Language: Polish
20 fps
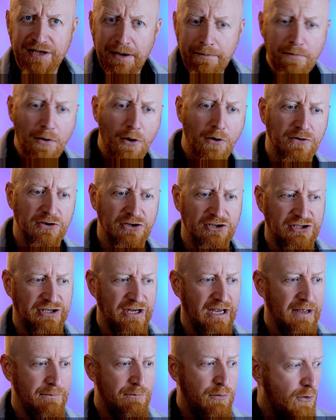nie boi
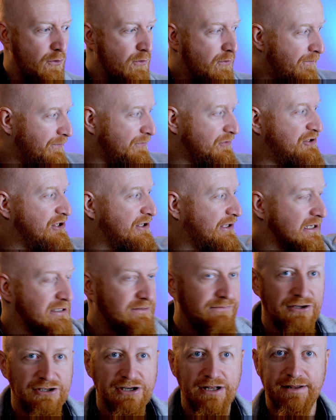się, bo
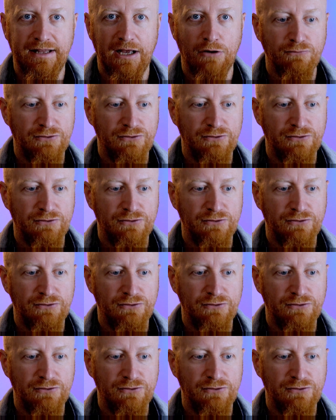dzikie zwierzęta